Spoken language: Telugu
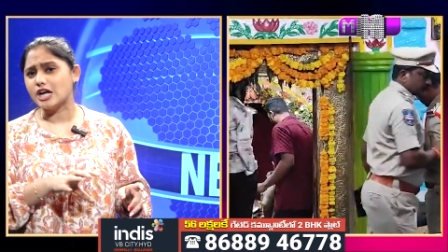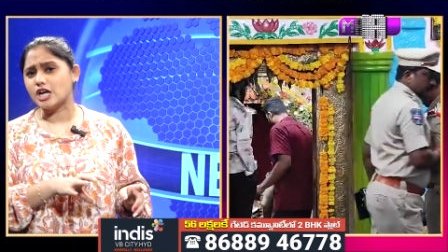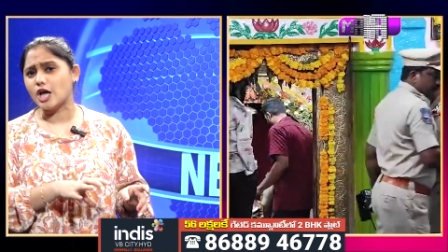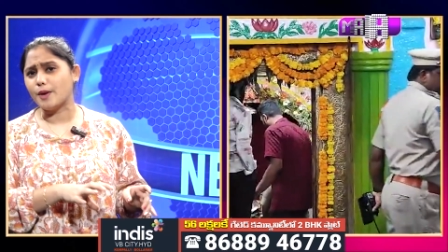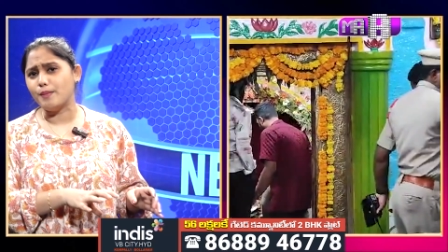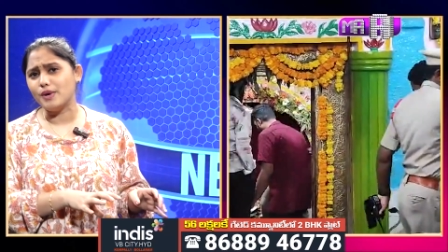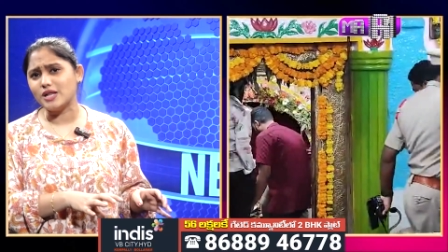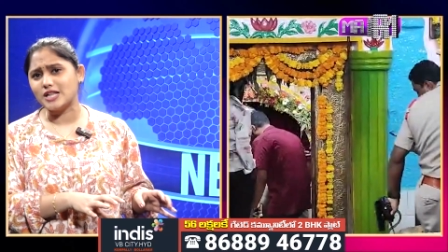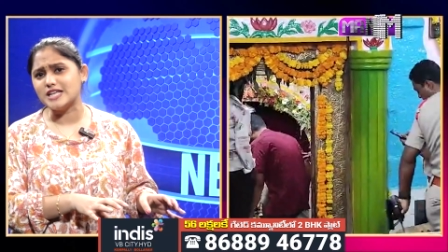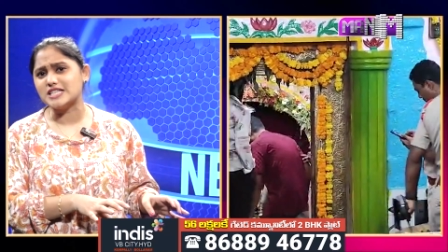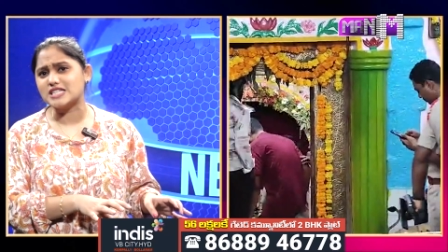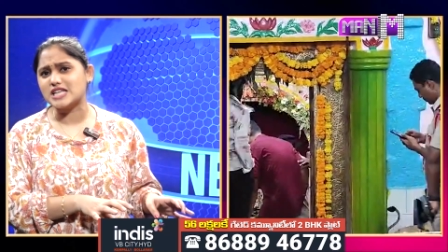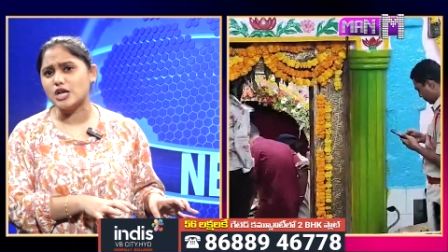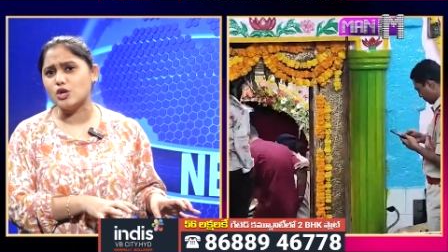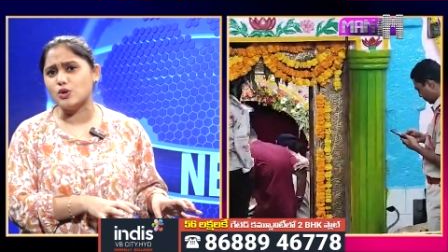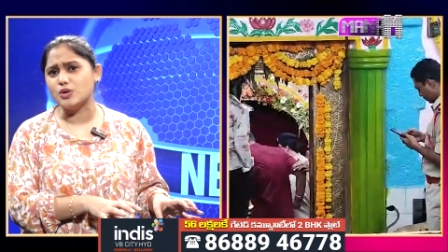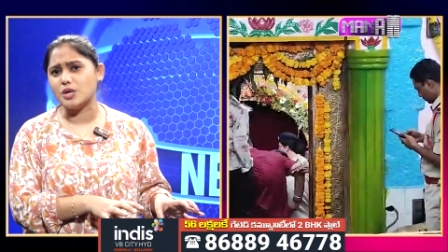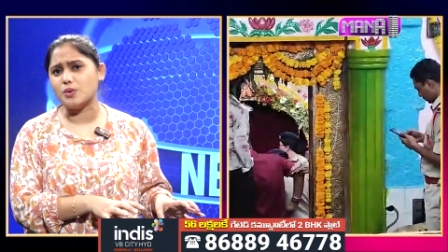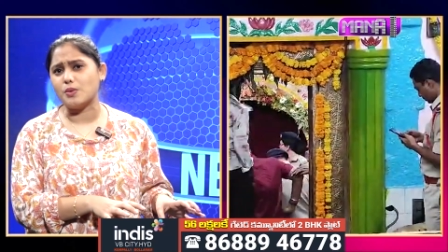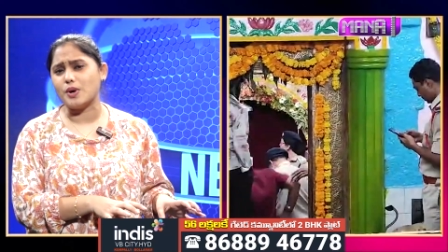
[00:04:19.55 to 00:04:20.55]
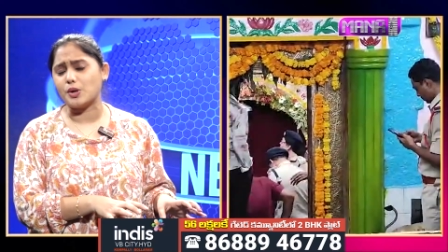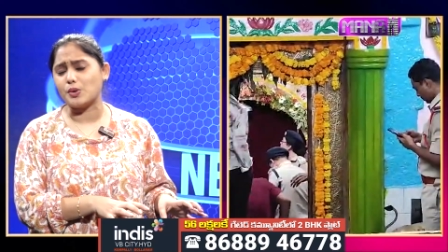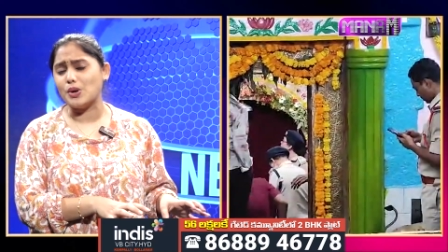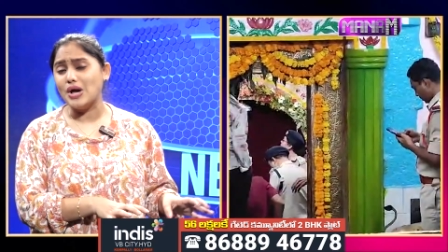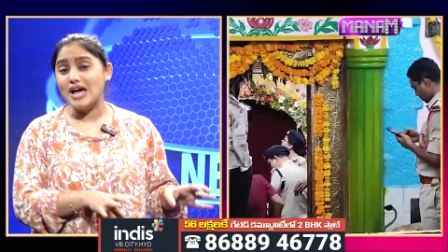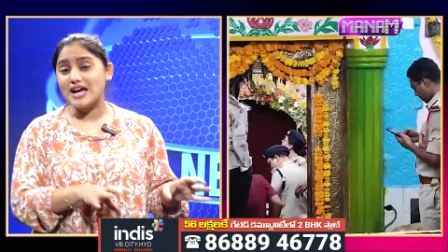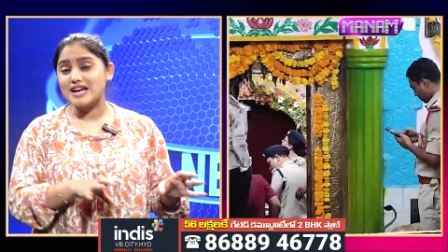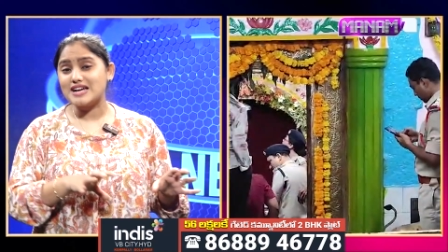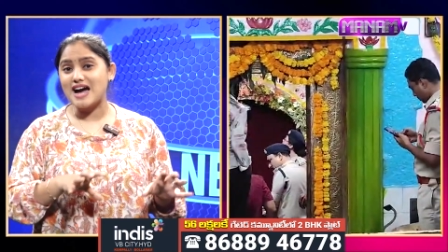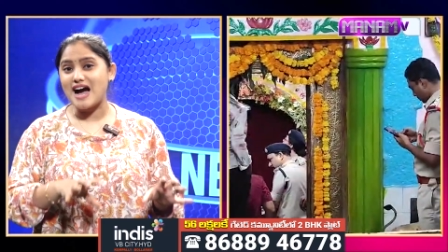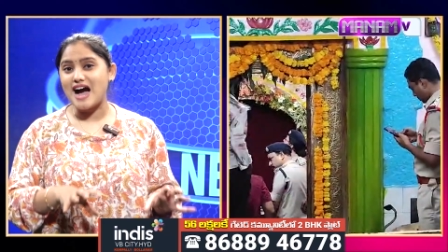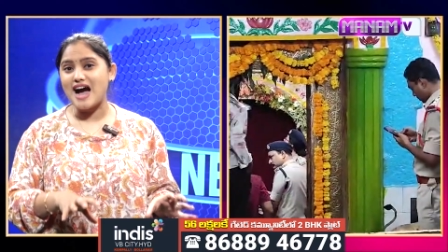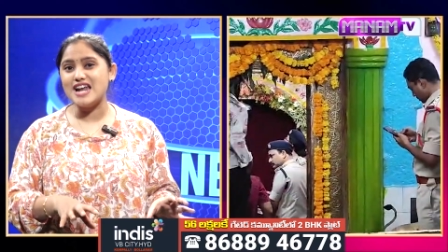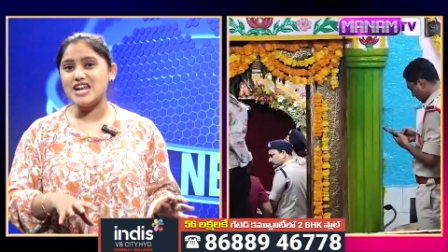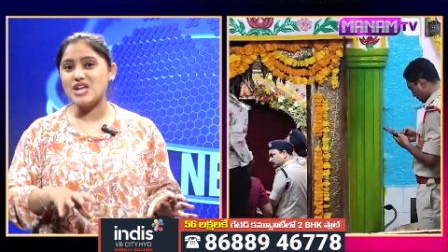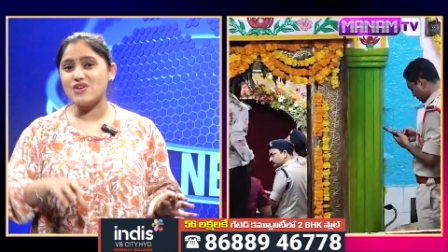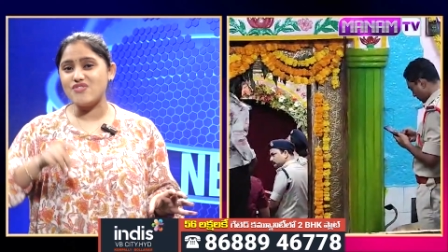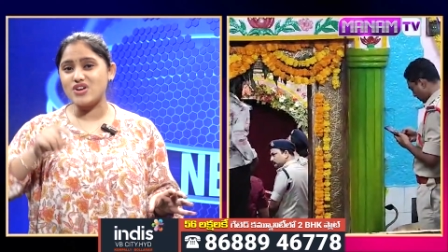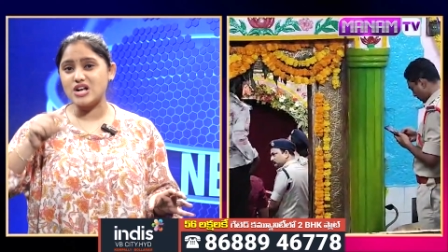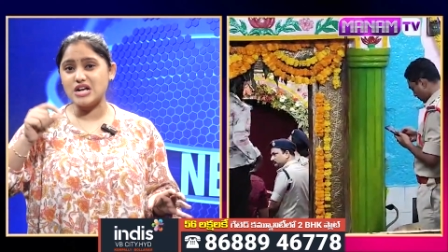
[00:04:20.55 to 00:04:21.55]
డబ్బులు తీసుకెళ్ళి ఉండేవాడు
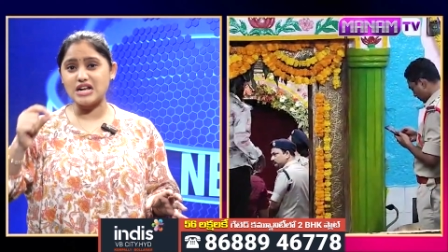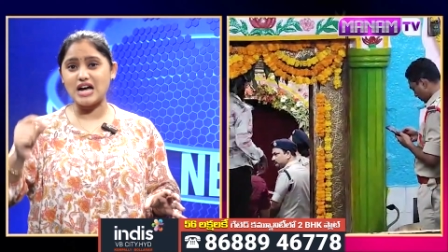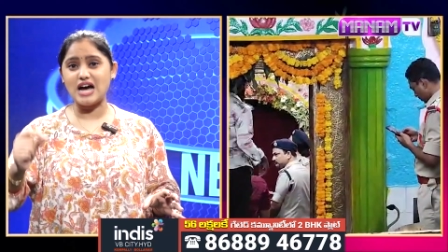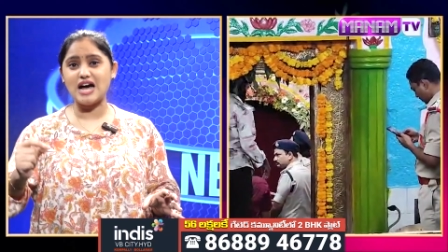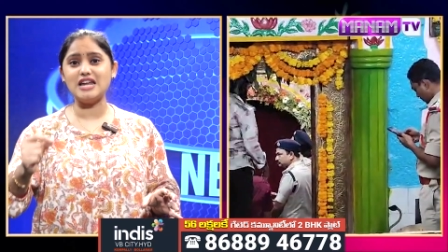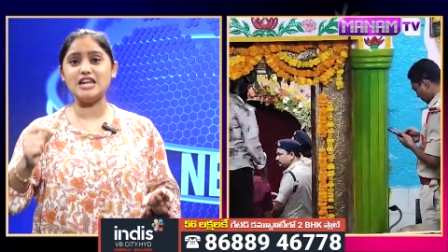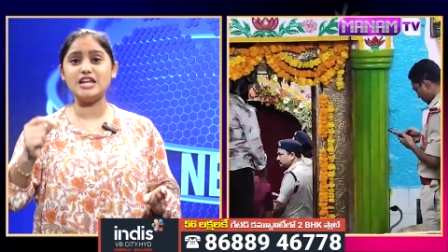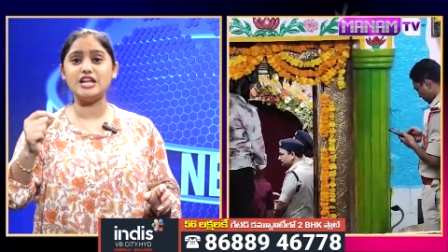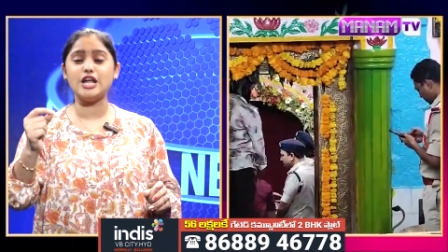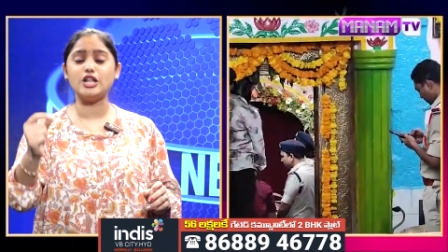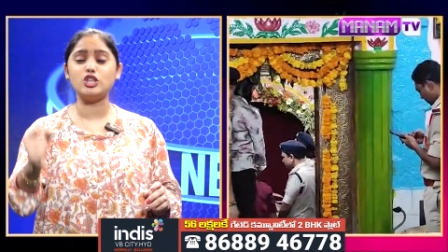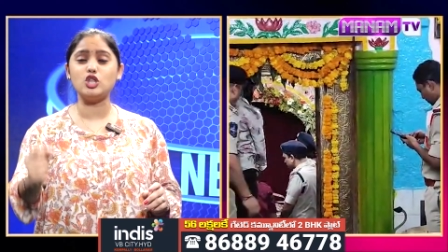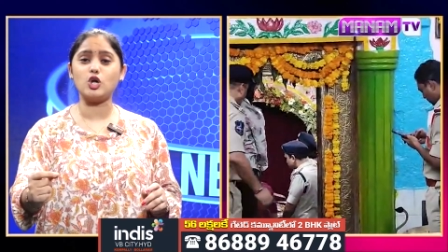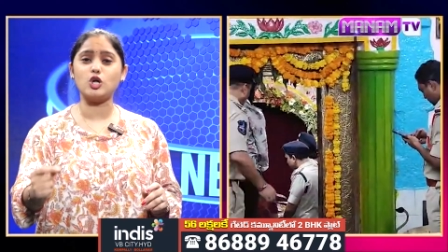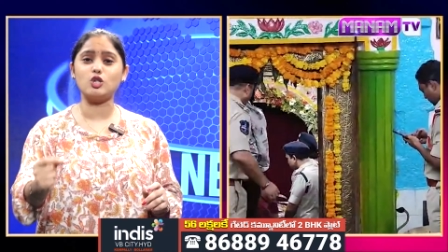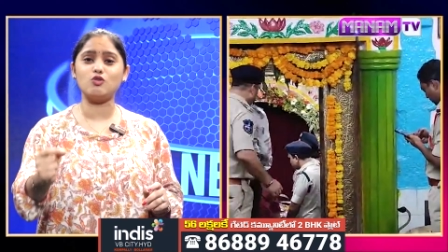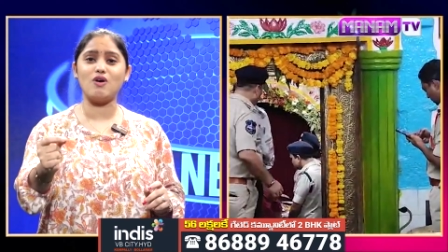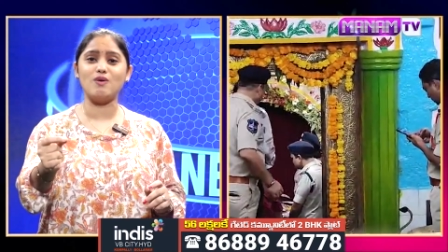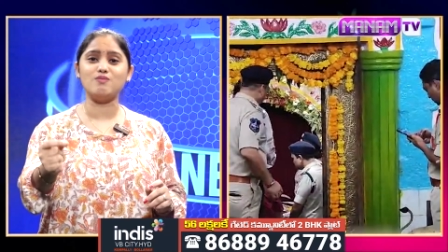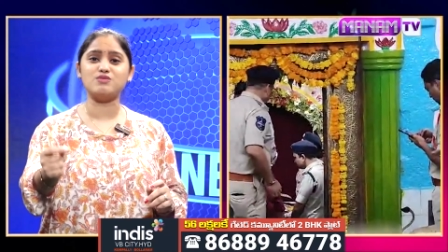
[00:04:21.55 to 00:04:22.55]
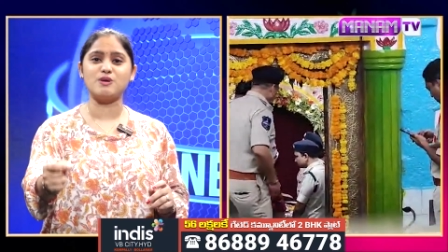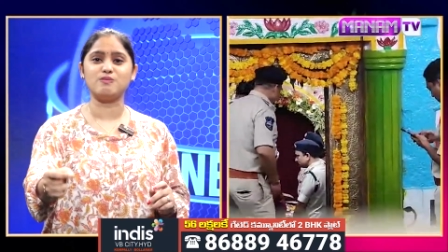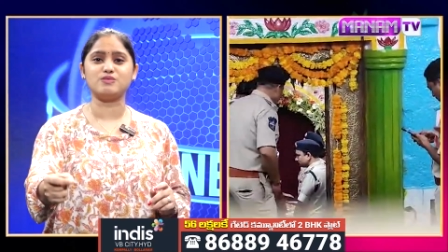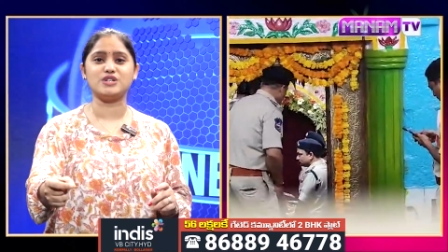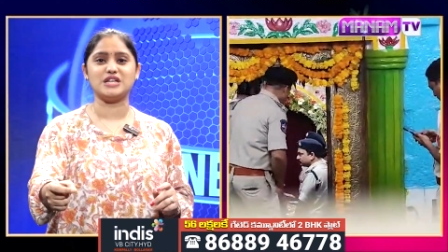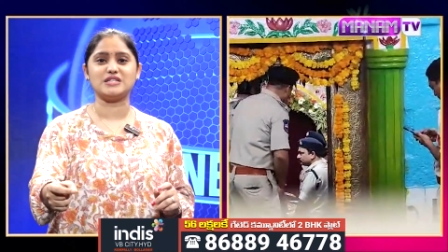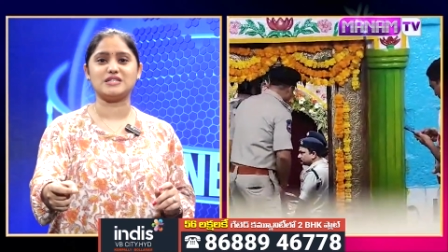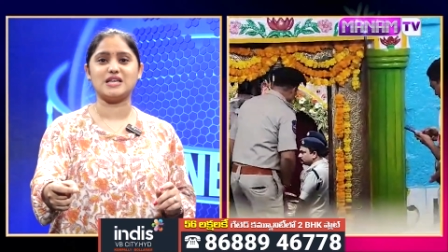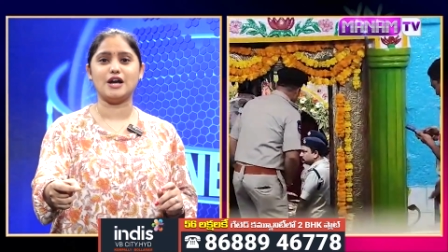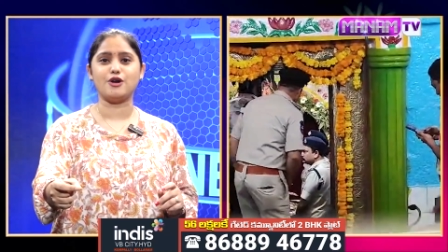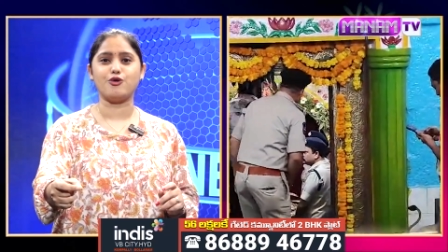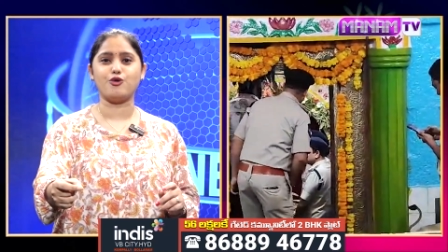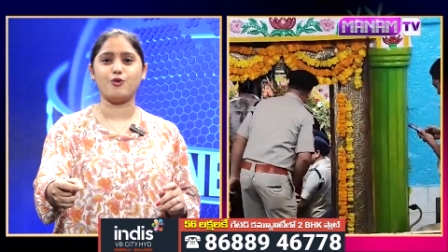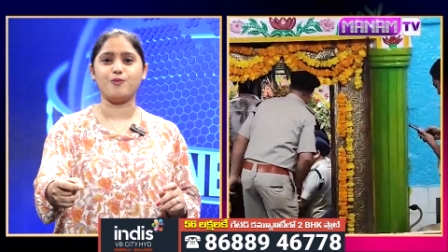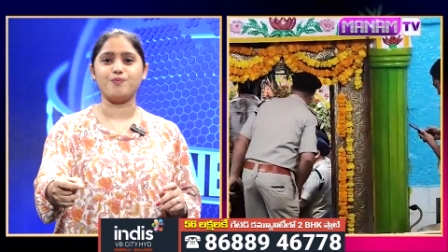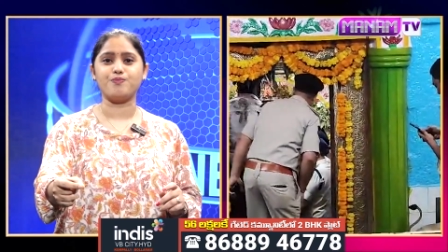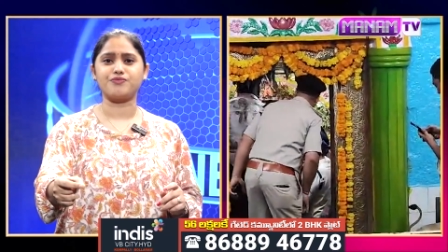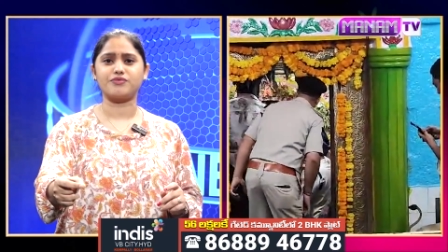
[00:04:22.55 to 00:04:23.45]
కానీ విగ్రహాల్ని ఎందుకు ధ్వంసం చేశాడు